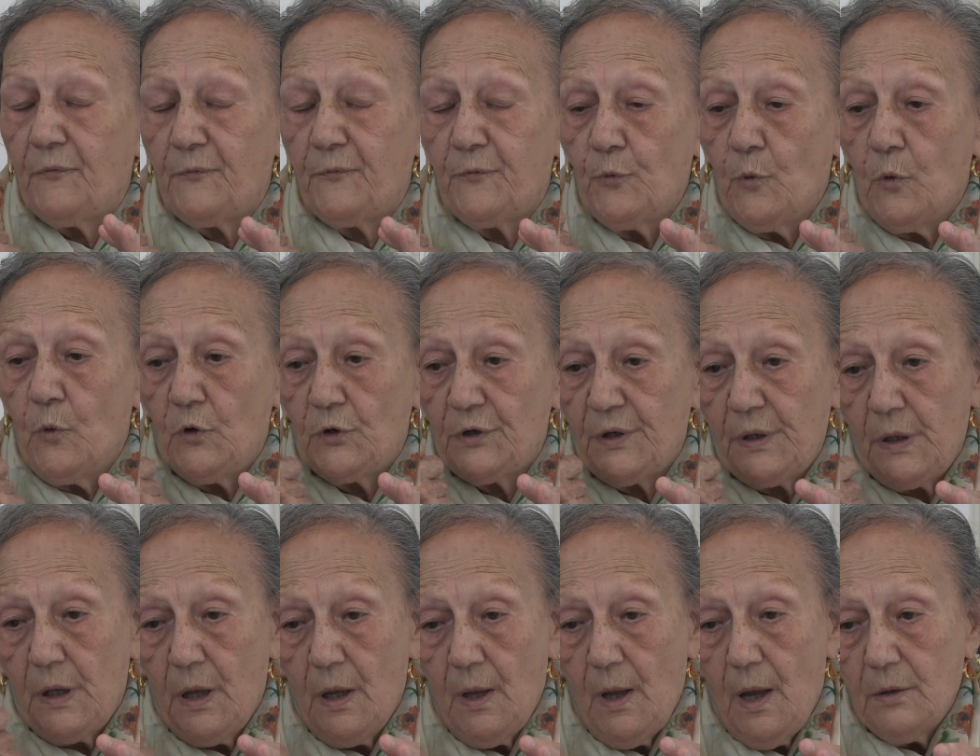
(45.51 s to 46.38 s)

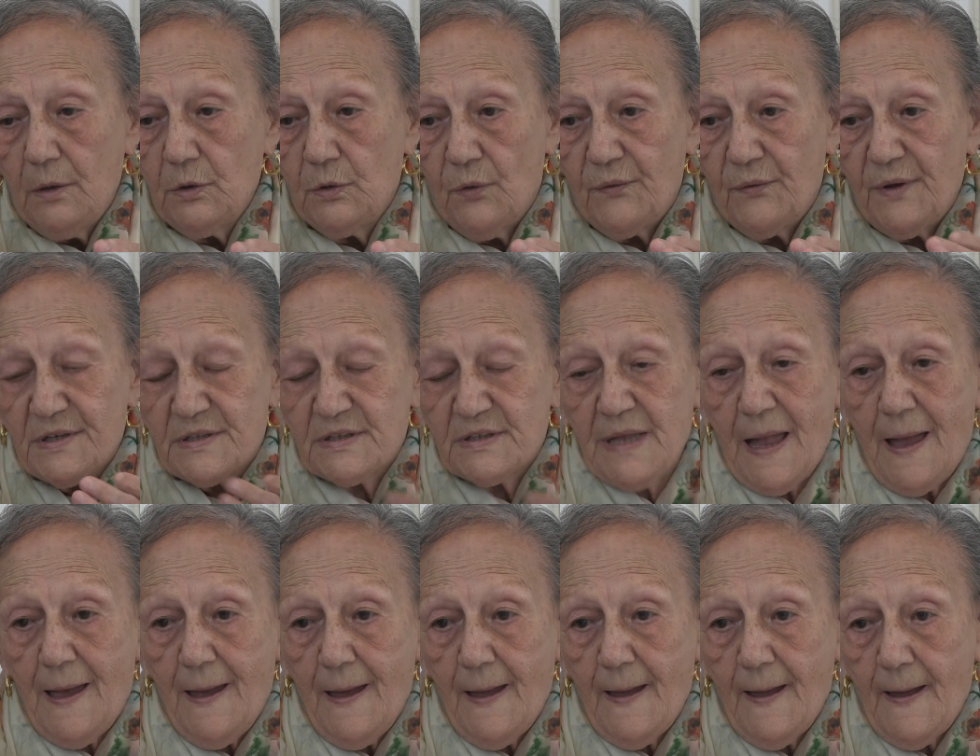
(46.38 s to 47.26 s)
fuori dove
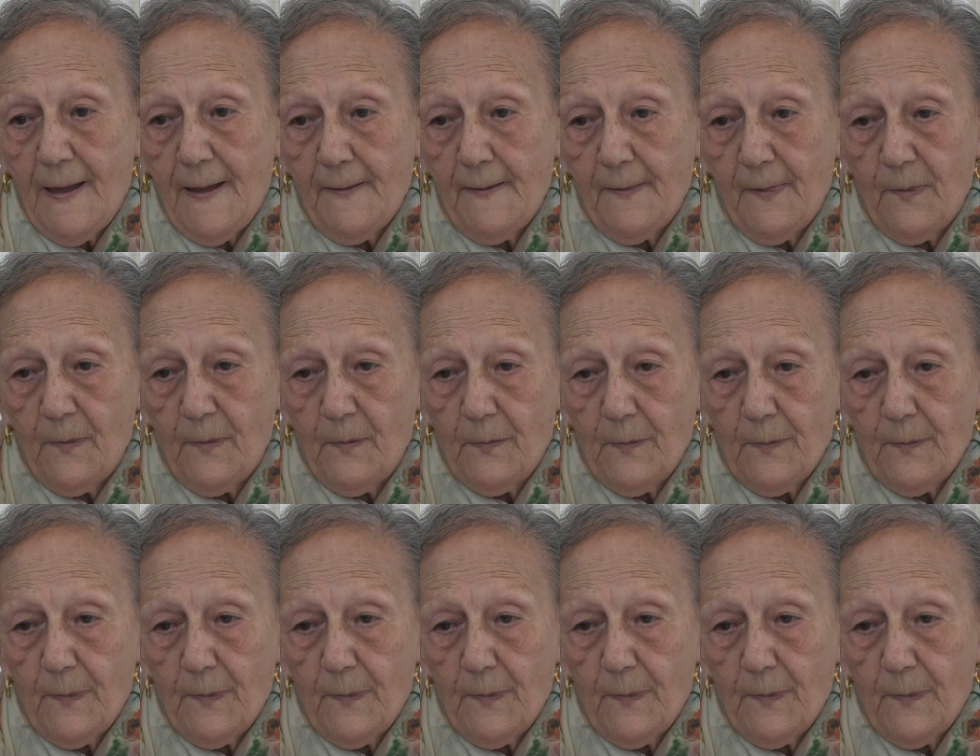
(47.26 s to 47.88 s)
sta... Mm,